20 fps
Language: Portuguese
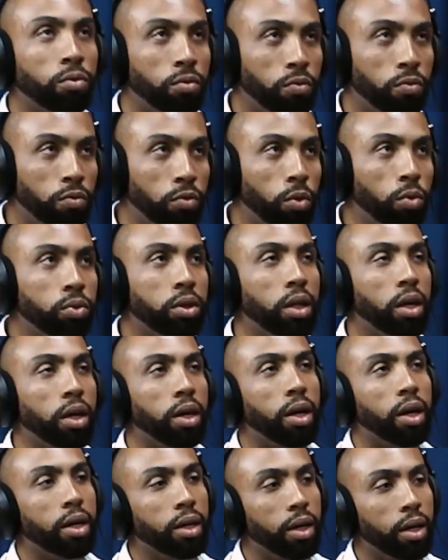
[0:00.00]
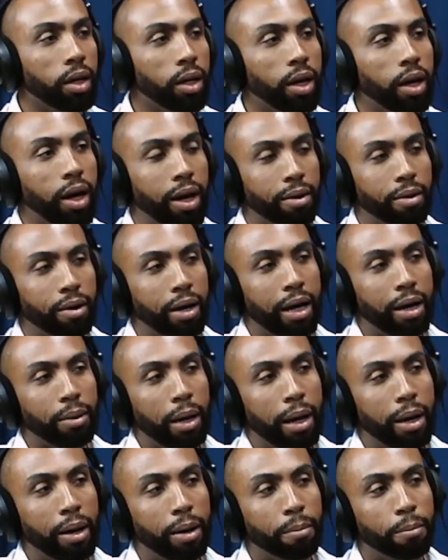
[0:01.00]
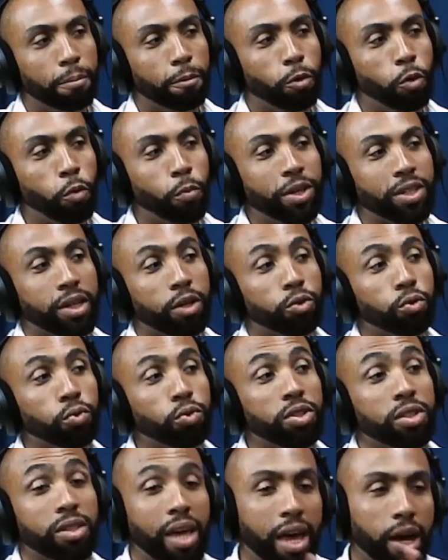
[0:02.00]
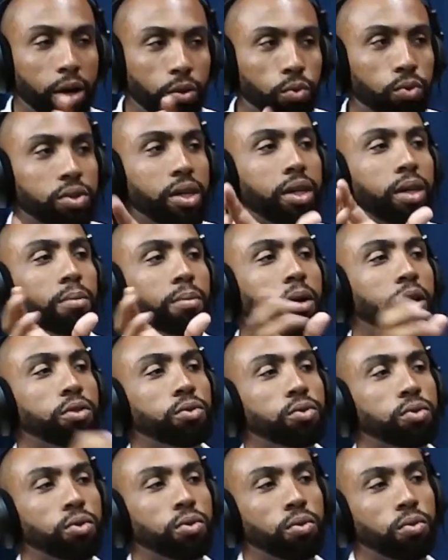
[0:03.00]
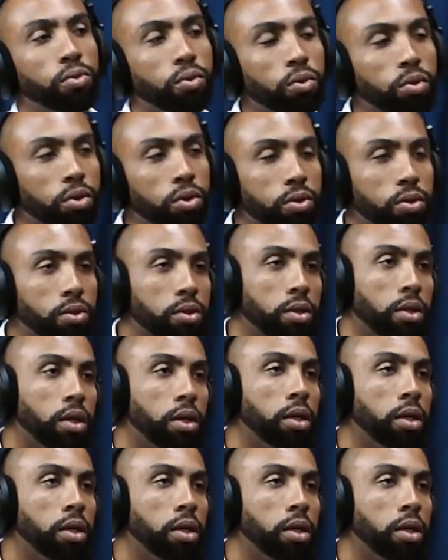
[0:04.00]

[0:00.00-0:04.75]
voltei aí a, a, a começar do zero em um segmento dos concursos,